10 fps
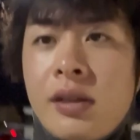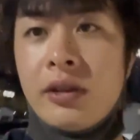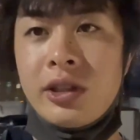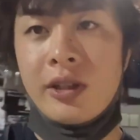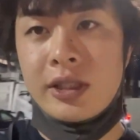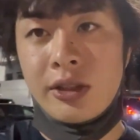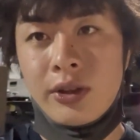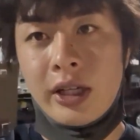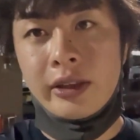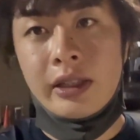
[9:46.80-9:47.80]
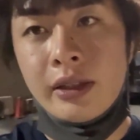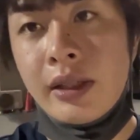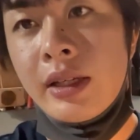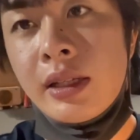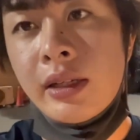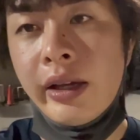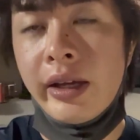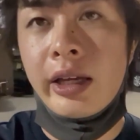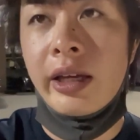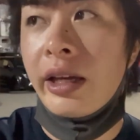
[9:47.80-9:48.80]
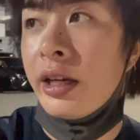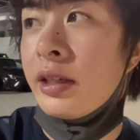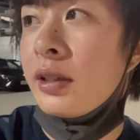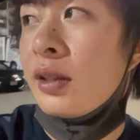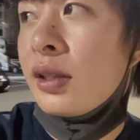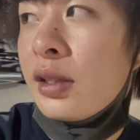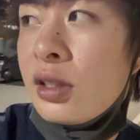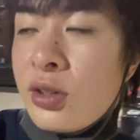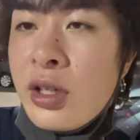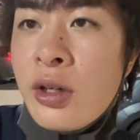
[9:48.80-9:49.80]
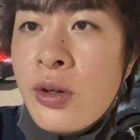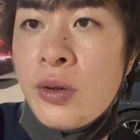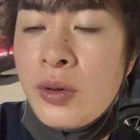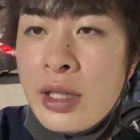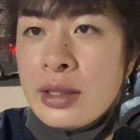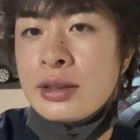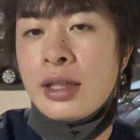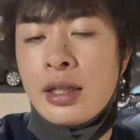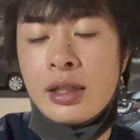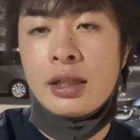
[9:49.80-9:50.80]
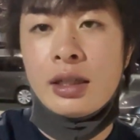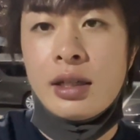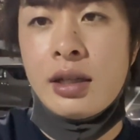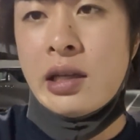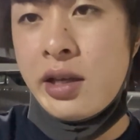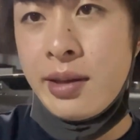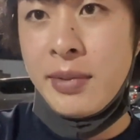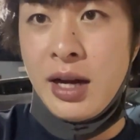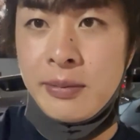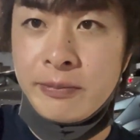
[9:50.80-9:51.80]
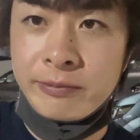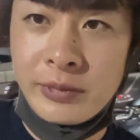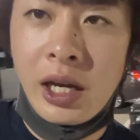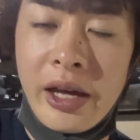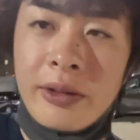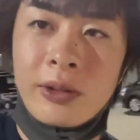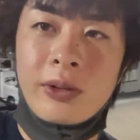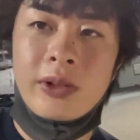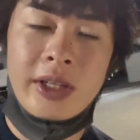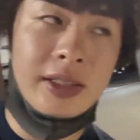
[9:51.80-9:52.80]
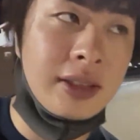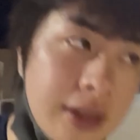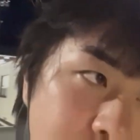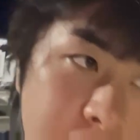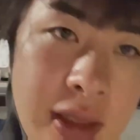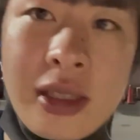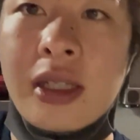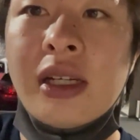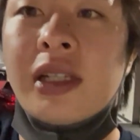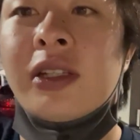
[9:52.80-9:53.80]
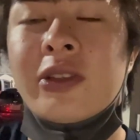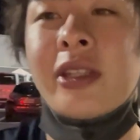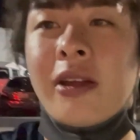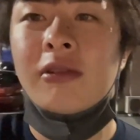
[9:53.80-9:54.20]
打ち合わせとかあったんで、えー、それを終わらせ今帰るところです予選